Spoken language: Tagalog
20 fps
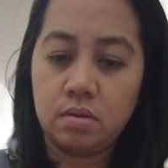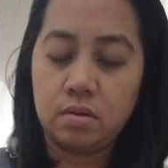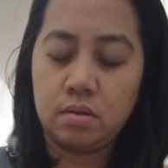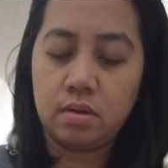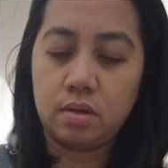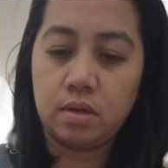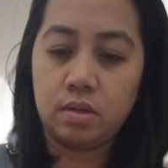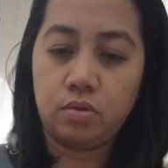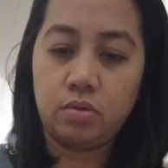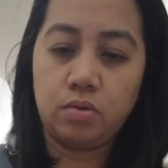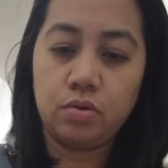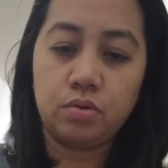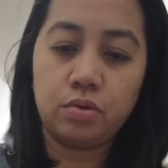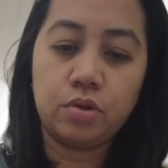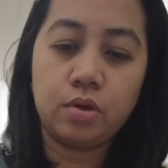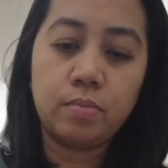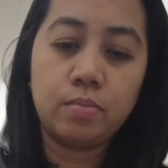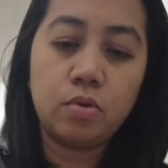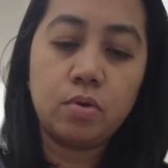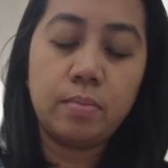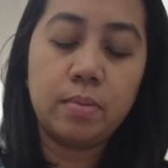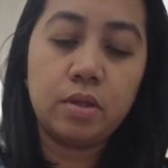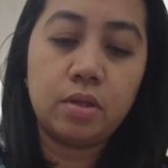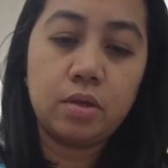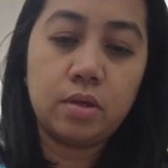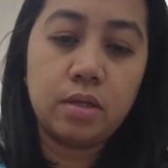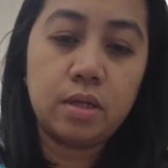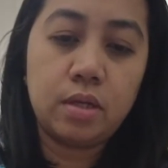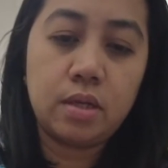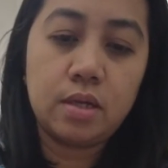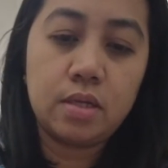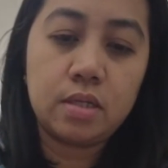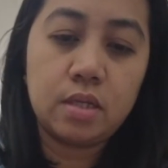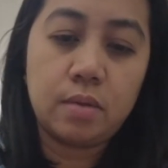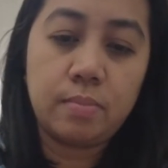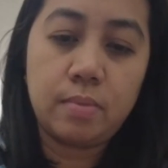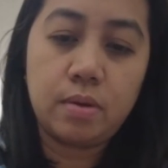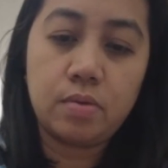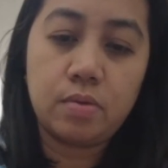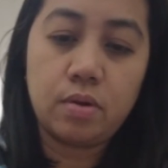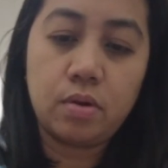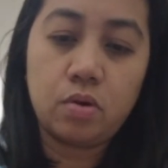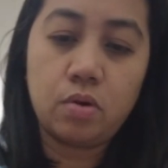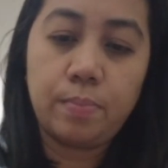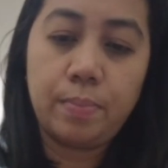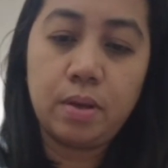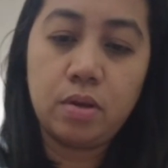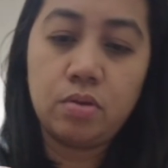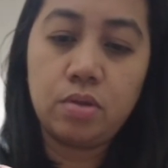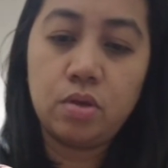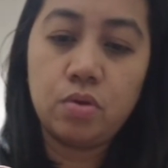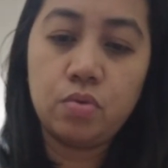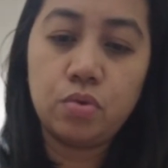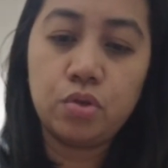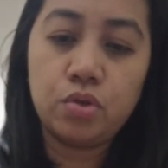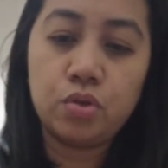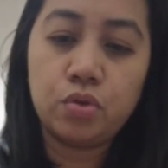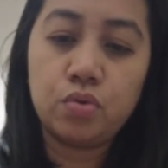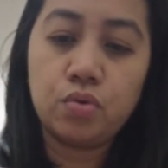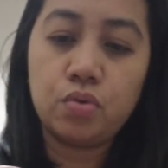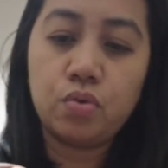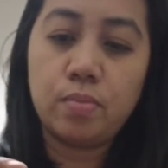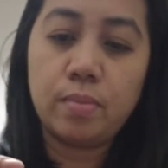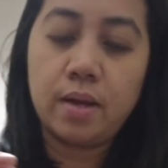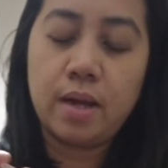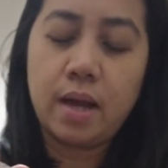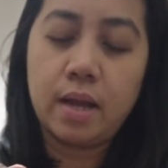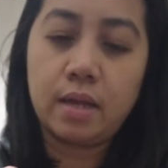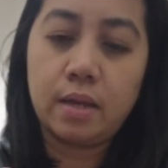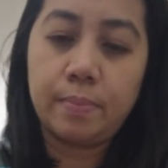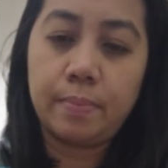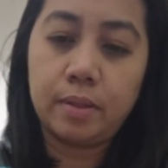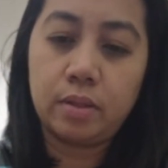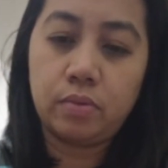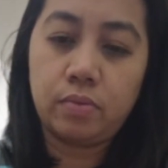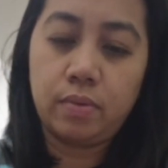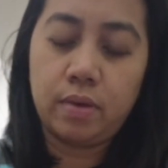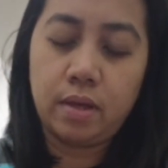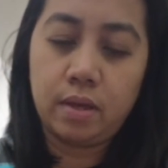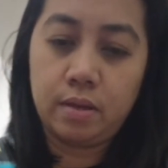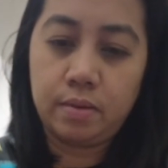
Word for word: ito yung thermometer din na isa meron ako. Pero di ko sure kung gumagana pa to eh.